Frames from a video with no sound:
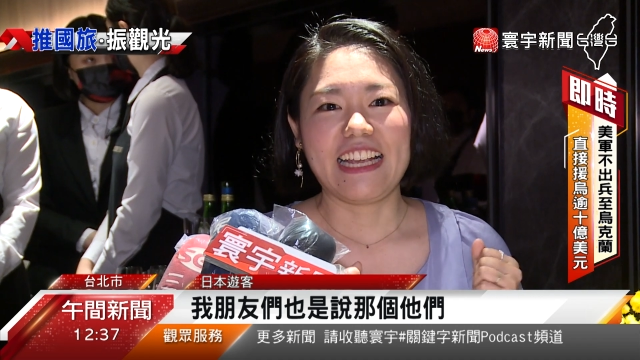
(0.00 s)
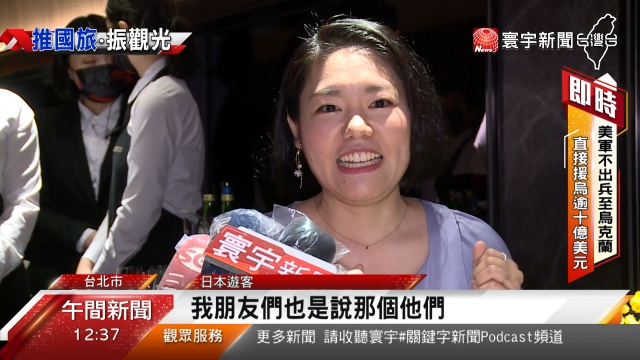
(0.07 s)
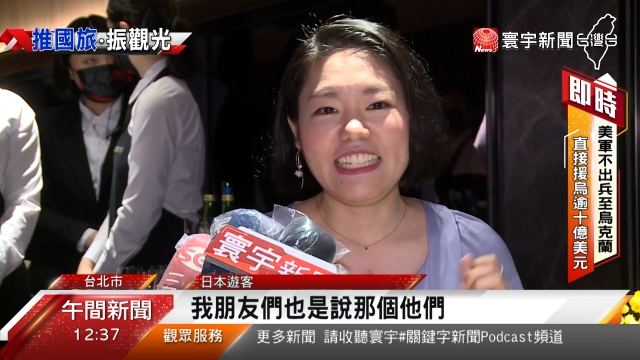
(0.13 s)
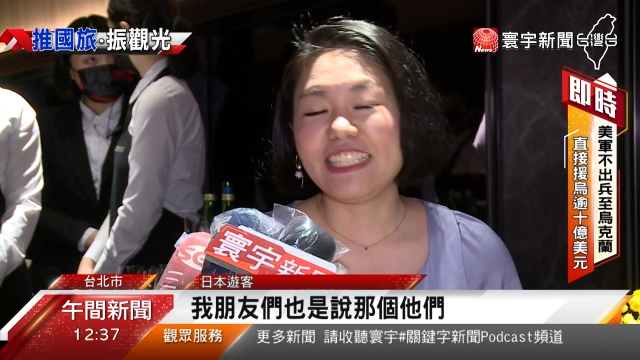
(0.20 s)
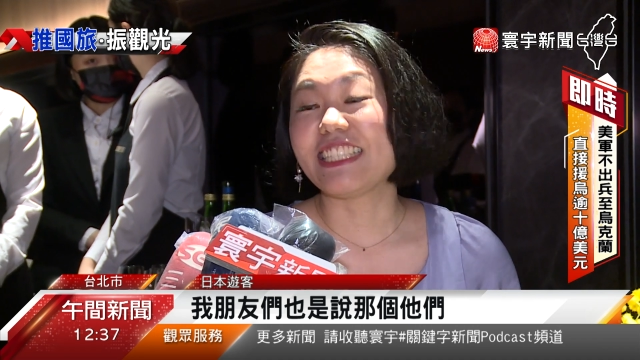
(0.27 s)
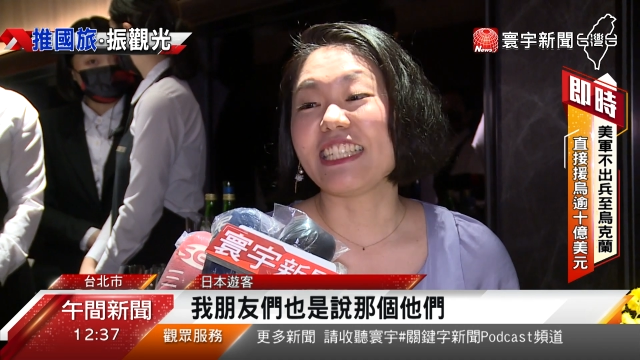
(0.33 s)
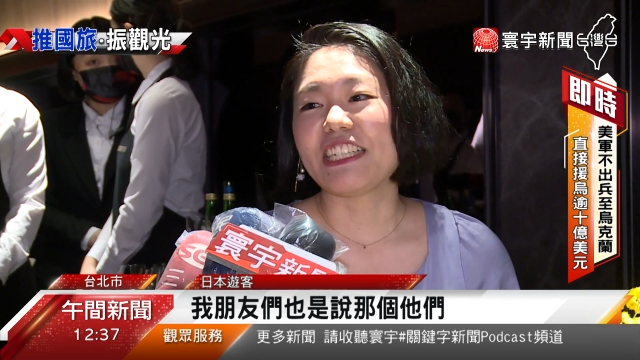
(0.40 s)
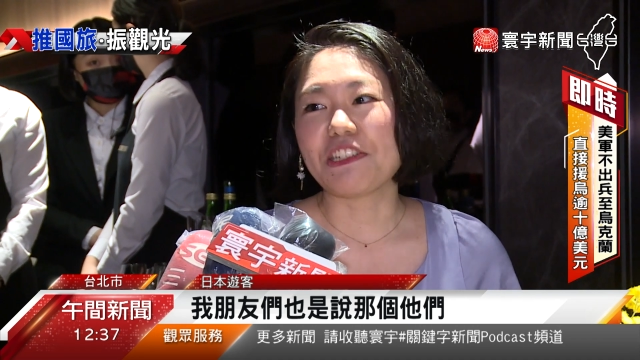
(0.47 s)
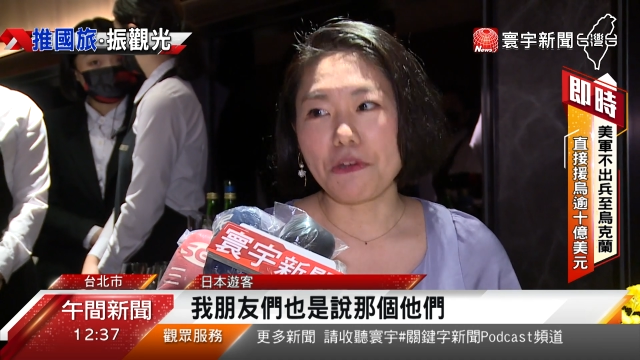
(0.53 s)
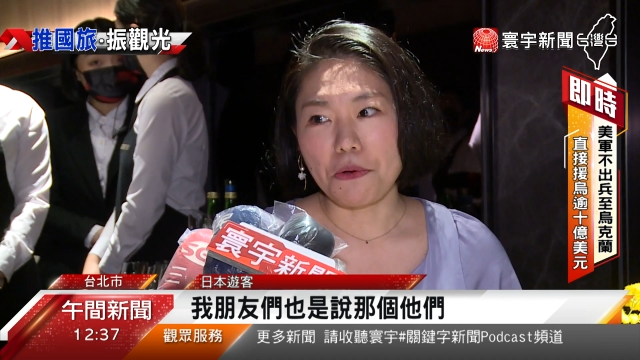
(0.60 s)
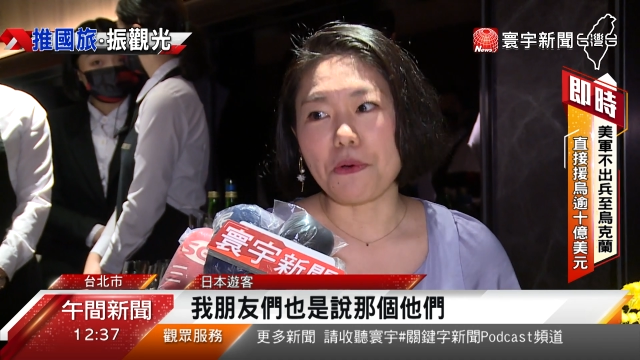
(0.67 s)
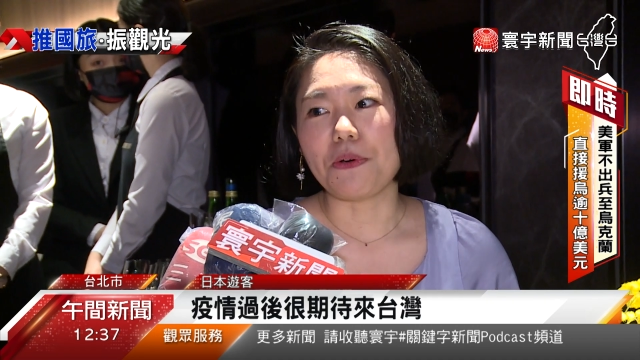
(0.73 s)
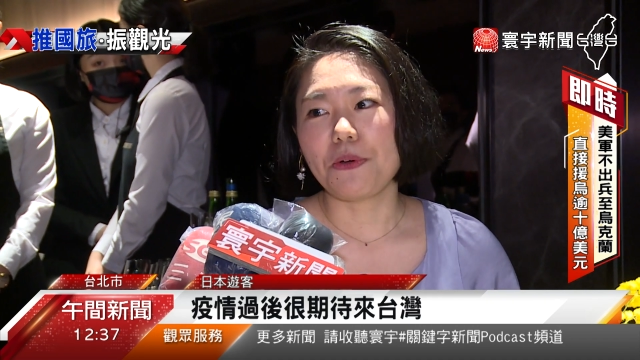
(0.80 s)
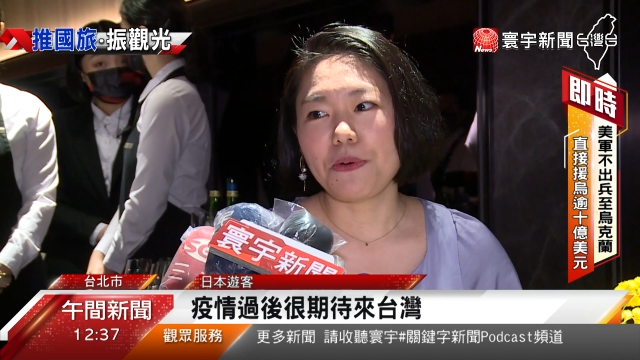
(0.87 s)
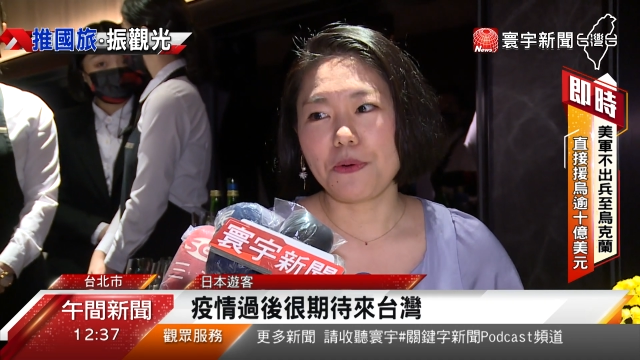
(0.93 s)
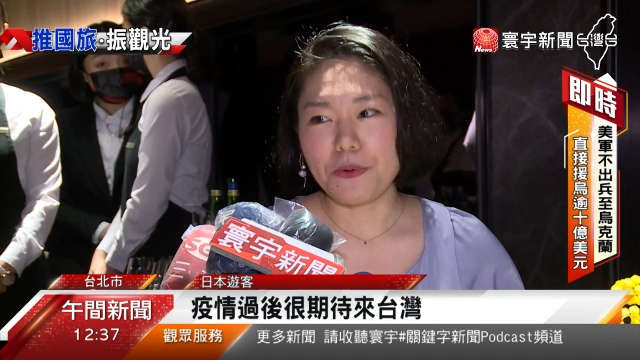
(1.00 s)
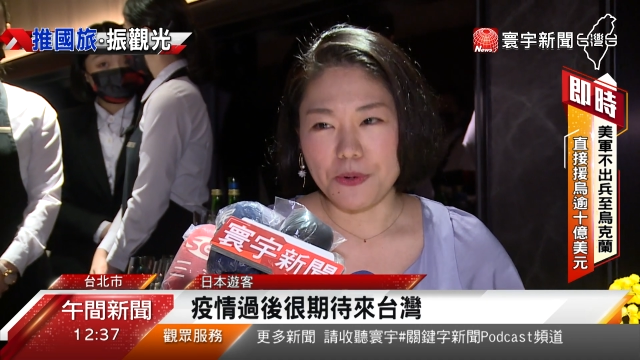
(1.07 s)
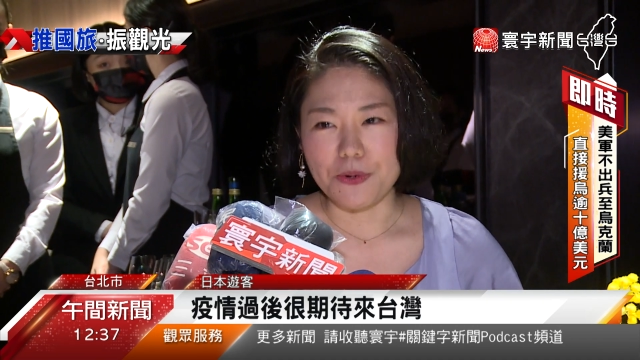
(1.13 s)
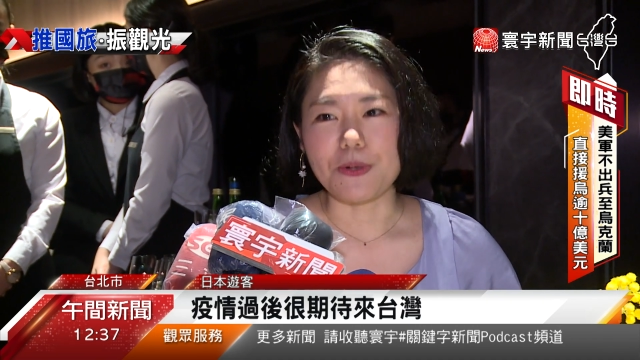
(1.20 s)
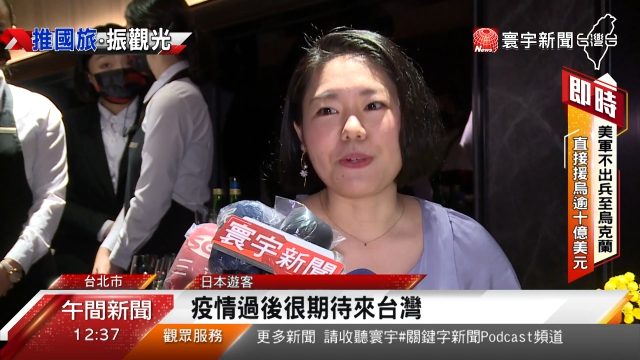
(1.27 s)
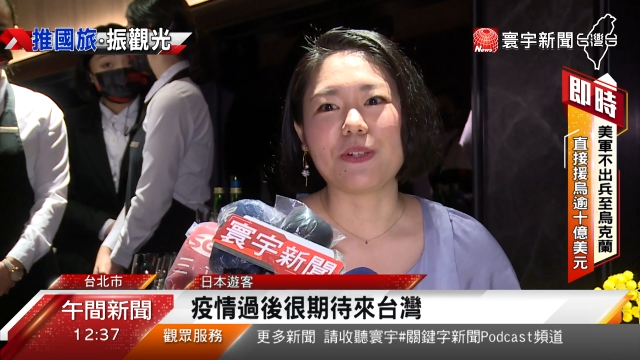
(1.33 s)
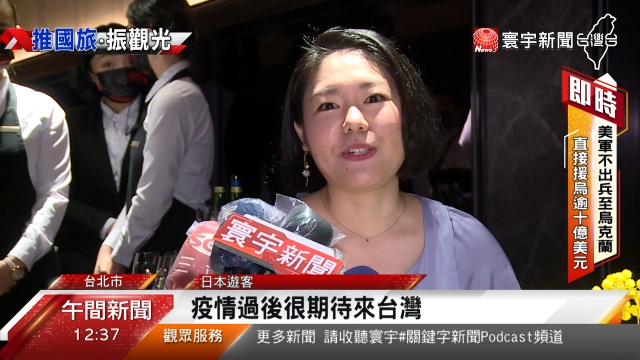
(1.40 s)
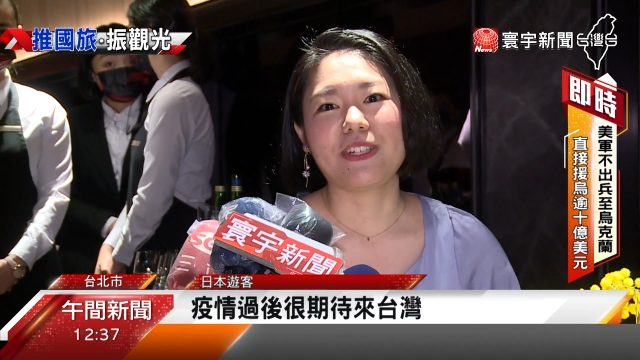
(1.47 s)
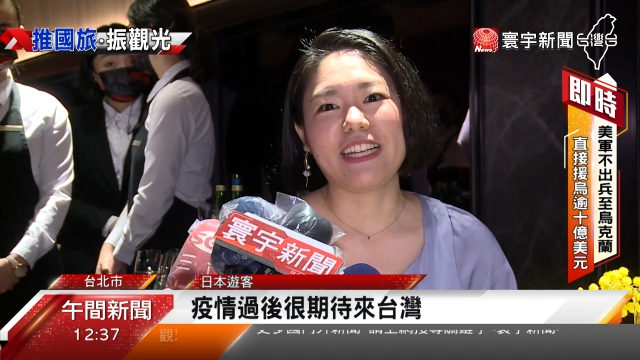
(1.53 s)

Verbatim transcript: 疫情过，我